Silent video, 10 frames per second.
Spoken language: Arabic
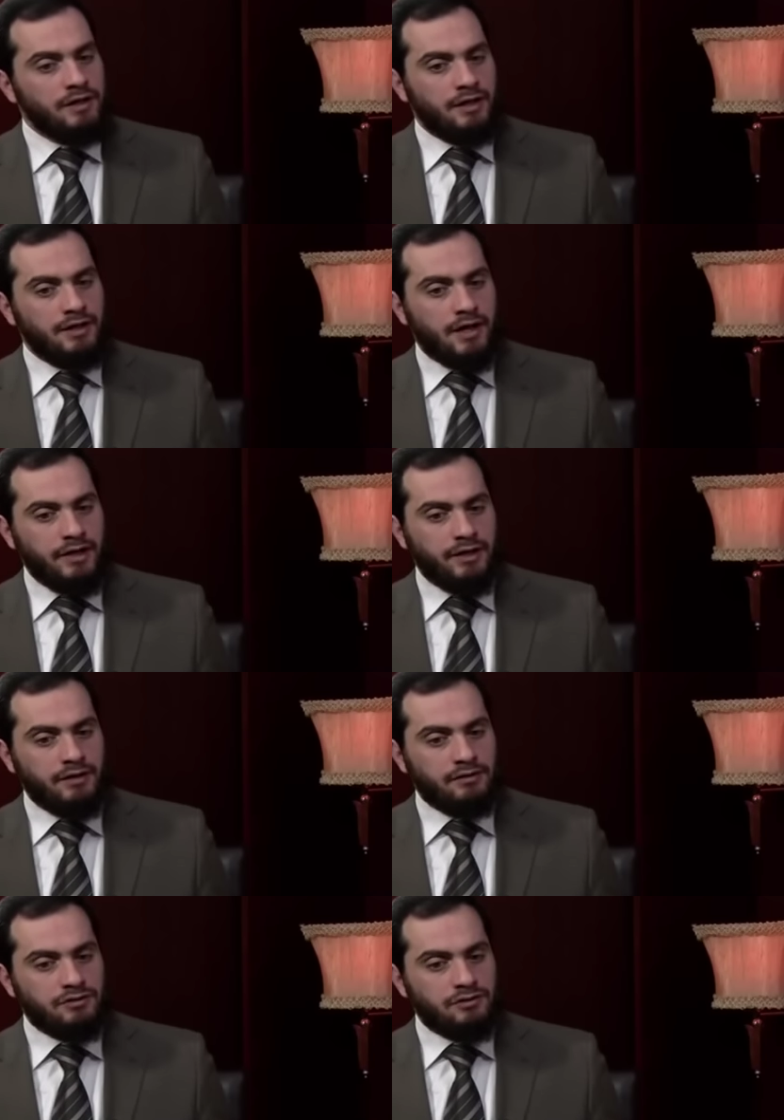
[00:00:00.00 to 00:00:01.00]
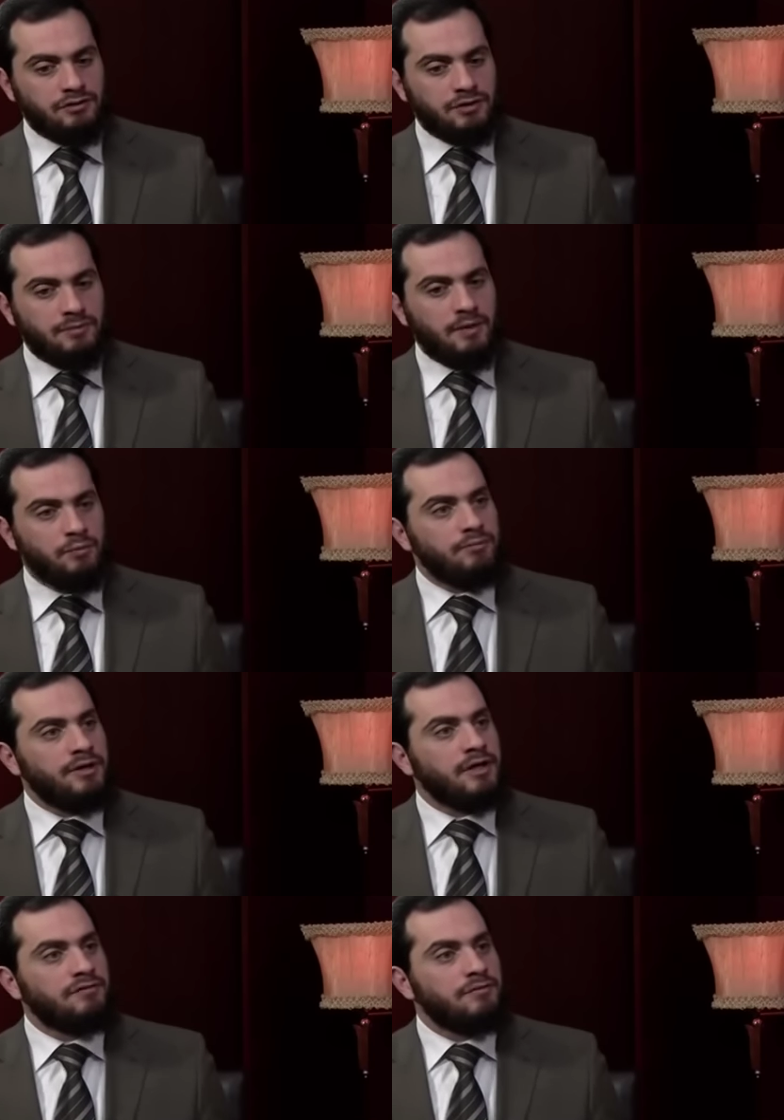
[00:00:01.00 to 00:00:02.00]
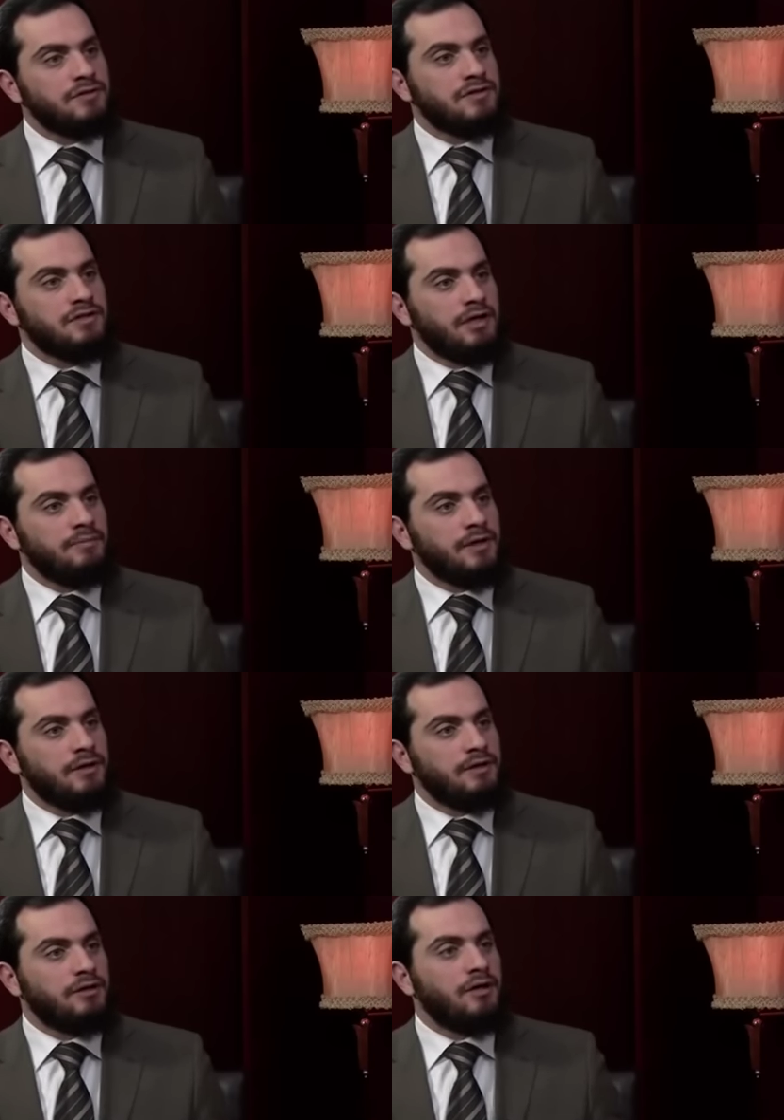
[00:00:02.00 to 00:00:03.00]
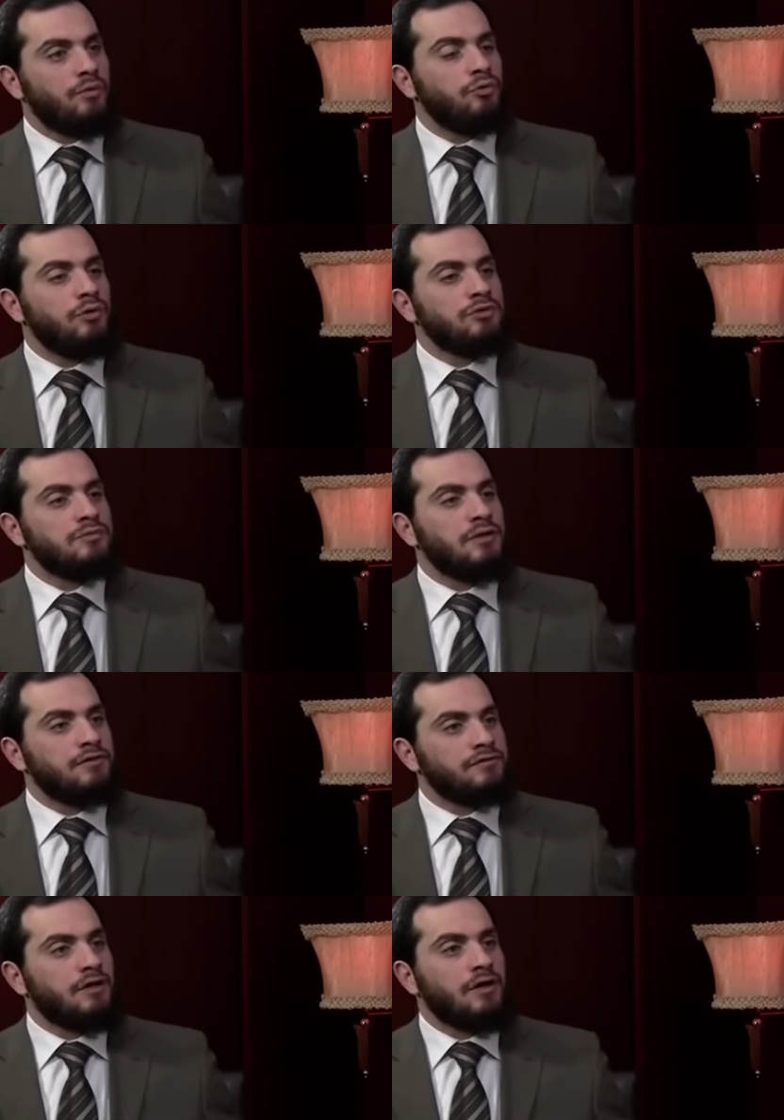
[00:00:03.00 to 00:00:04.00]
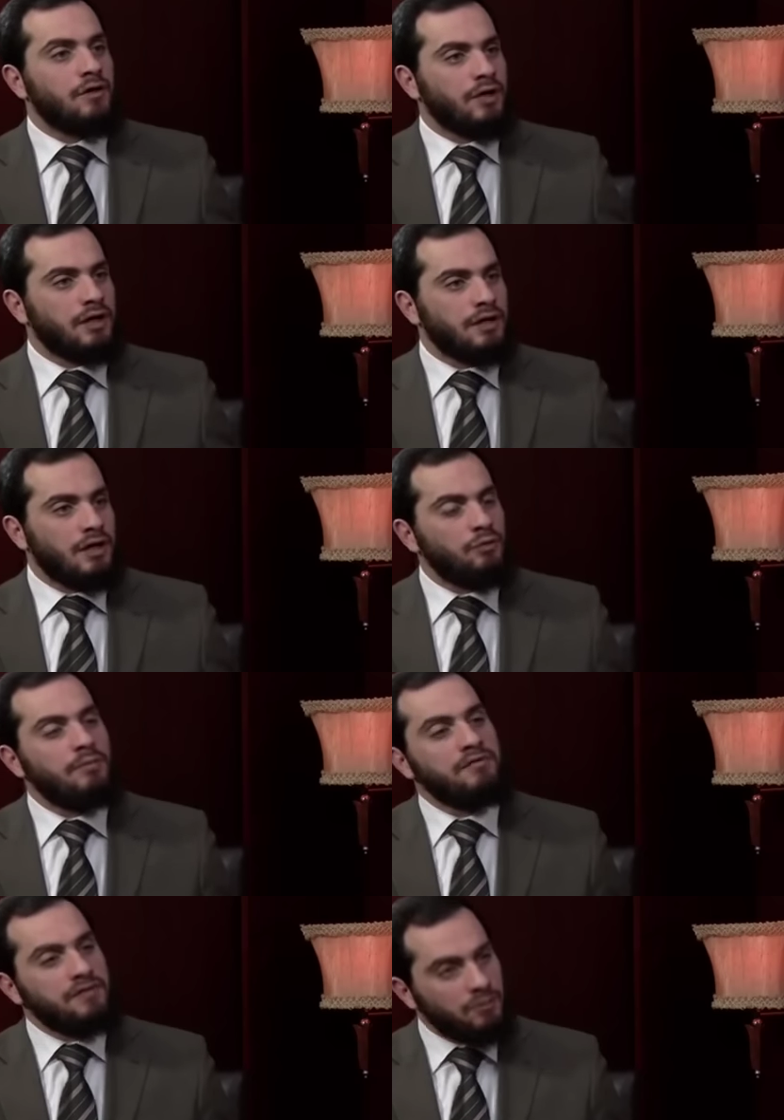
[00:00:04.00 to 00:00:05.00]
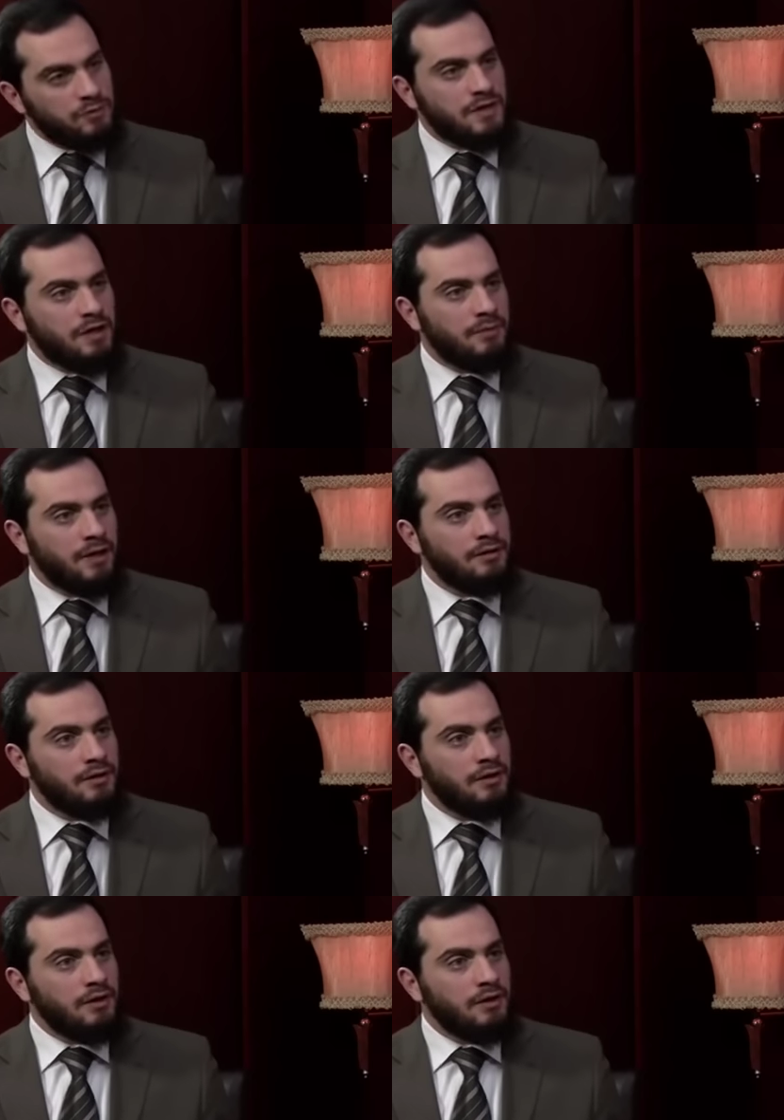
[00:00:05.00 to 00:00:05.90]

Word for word: يعني احيانا تجد الشباب والبنات في مؤسسه عمل يتناولون وجبه الافطار او الغداء وما فيه نزاح معا